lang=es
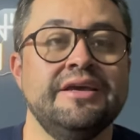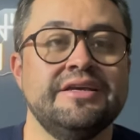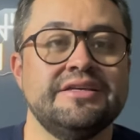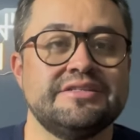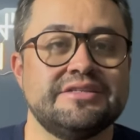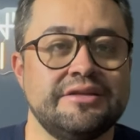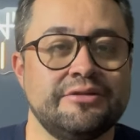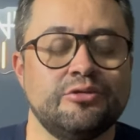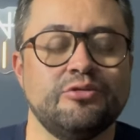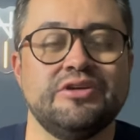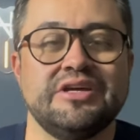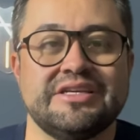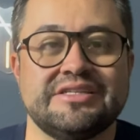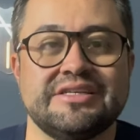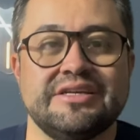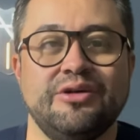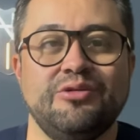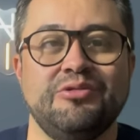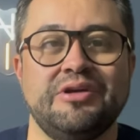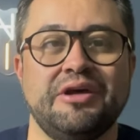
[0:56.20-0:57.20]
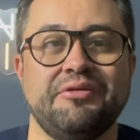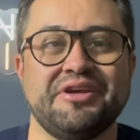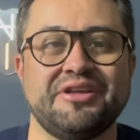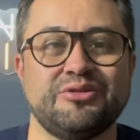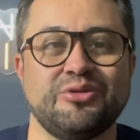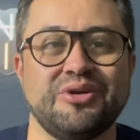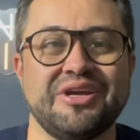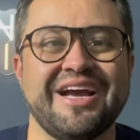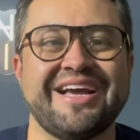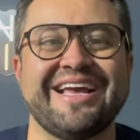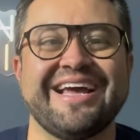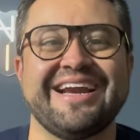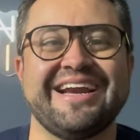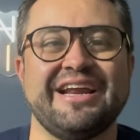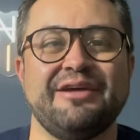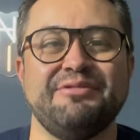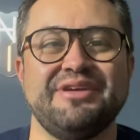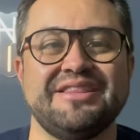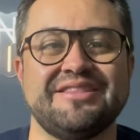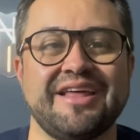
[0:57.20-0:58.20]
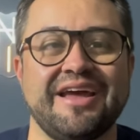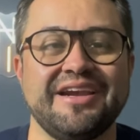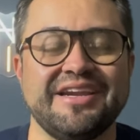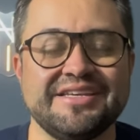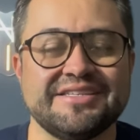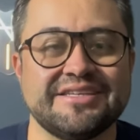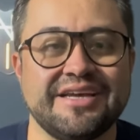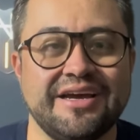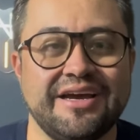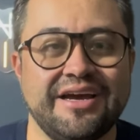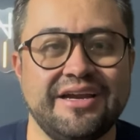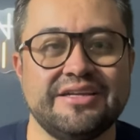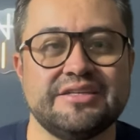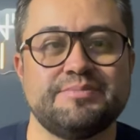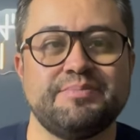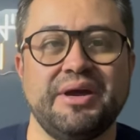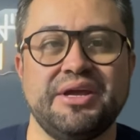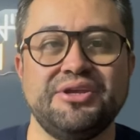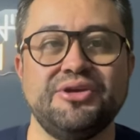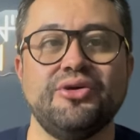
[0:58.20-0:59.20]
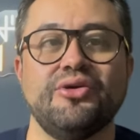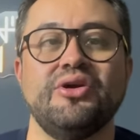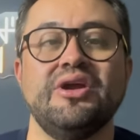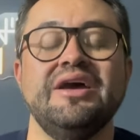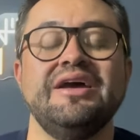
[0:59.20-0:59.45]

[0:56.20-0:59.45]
sin dudas, una victoria que revitaliza al español,